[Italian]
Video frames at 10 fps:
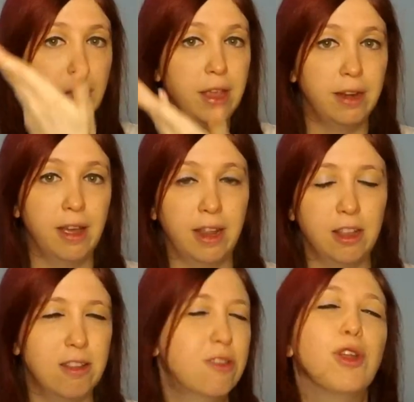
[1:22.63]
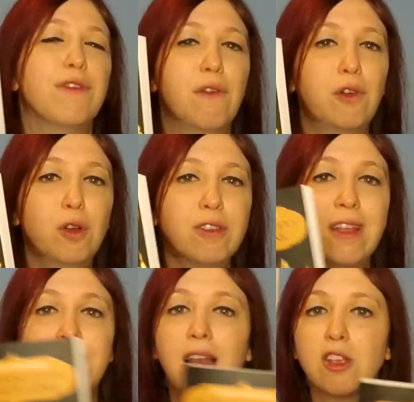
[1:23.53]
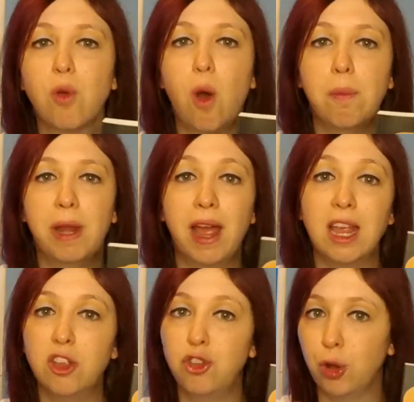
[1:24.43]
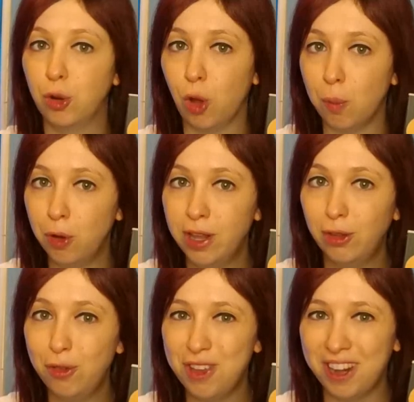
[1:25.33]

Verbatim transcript: in riedizione favolosa, della sua opera Il giorno dopo lieto